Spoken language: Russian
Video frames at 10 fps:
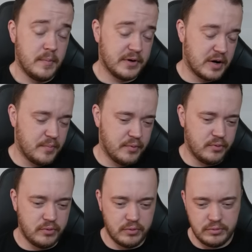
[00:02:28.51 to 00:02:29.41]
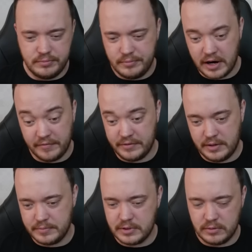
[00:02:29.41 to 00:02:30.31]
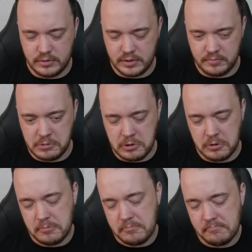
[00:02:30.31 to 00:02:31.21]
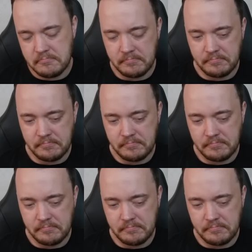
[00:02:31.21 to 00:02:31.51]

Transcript: по компу равное абсолютно. Но